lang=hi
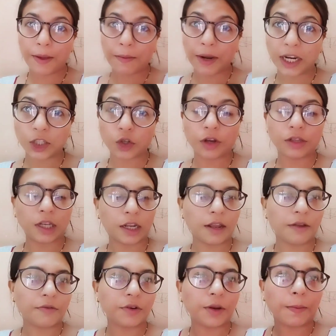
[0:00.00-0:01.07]
अभी मैंने जो है
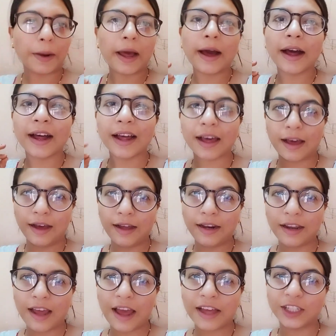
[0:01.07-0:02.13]
ड्रैगन फ्रूट अपना खा
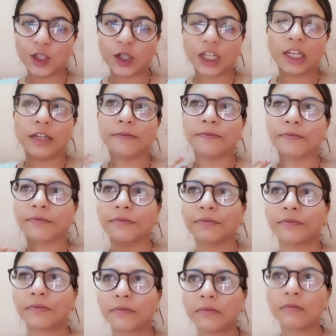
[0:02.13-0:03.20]
लिया है जो कि
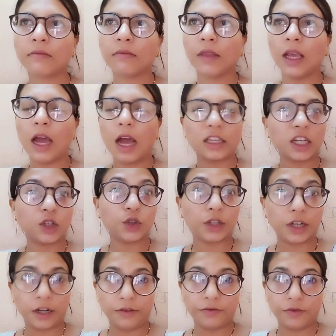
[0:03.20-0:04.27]
आज का जो
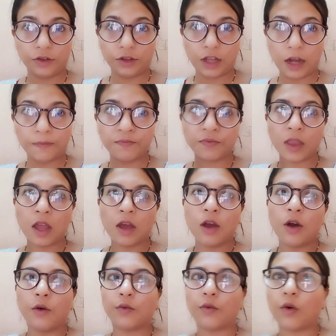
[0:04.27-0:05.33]
ड्रैगन फ्रूट था
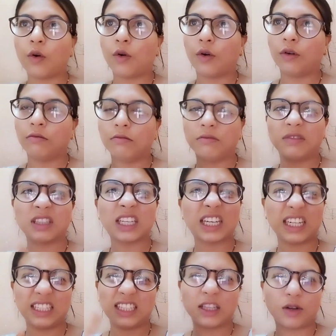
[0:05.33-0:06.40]
वो
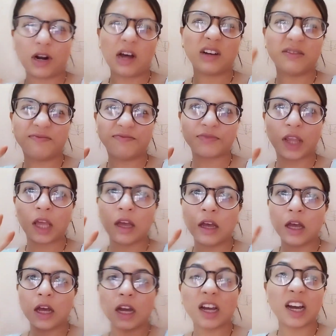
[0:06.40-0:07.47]
कल से थोड़ा
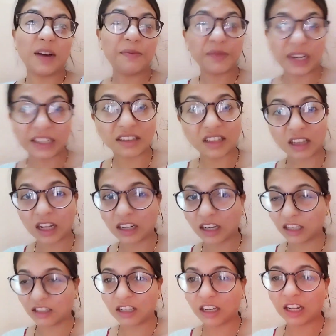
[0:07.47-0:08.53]
कम टेस्टी था
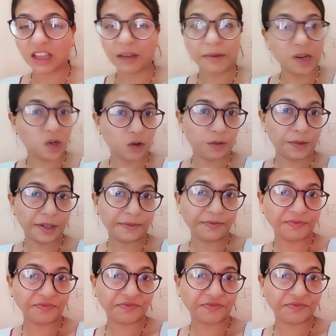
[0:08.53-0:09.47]
टेस्टी नहीं था बिल्कुल भी